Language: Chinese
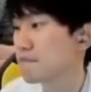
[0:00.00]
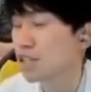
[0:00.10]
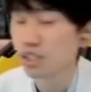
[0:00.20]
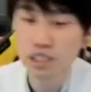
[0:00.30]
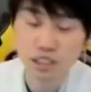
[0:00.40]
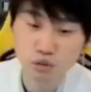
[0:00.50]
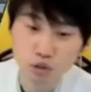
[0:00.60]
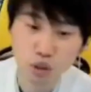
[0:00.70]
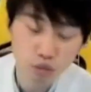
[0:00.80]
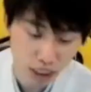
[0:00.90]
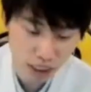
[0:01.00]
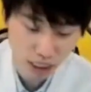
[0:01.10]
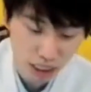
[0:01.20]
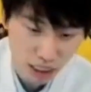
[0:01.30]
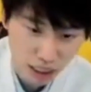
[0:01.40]
这是俱乐部
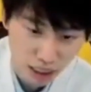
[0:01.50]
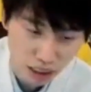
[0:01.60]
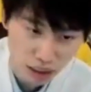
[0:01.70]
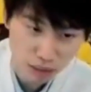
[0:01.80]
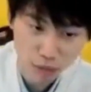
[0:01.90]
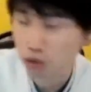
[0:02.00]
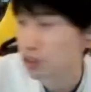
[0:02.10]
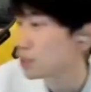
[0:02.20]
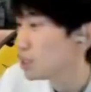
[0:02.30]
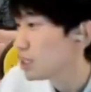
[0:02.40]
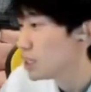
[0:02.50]
的怎么说呢？